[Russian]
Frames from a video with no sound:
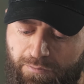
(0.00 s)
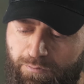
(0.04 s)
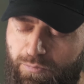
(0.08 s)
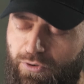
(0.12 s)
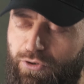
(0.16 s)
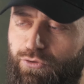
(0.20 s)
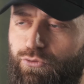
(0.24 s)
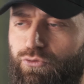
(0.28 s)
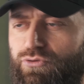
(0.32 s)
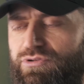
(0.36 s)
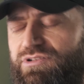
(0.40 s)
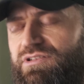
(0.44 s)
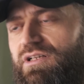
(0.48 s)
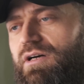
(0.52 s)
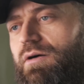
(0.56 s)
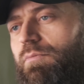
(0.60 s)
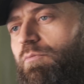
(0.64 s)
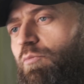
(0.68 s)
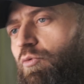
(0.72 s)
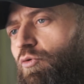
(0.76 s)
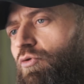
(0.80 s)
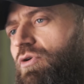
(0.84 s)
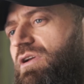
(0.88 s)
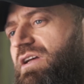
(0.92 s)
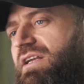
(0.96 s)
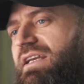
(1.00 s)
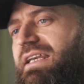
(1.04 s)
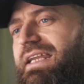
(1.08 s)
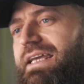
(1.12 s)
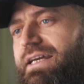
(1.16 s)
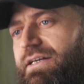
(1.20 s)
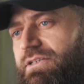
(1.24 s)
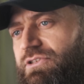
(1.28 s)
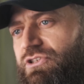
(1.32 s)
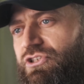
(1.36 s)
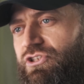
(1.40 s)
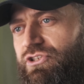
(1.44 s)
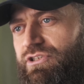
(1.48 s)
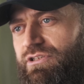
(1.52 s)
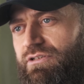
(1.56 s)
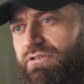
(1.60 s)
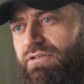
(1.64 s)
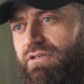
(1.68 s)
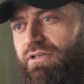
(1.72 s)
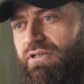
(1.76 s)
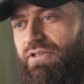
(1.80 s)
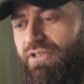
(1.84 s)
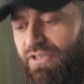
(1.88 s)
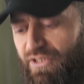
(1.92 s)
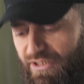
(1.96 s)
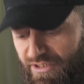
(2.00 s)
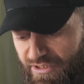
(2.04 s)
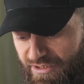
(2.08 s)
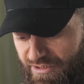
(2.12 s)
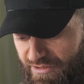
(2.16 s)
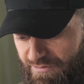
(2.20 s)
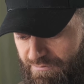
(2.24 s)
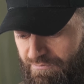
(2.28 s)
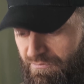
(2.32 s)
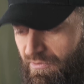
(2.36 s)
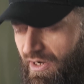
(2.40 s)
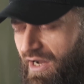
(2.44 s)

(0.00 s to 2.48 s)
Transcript: Плюс пуля легче. И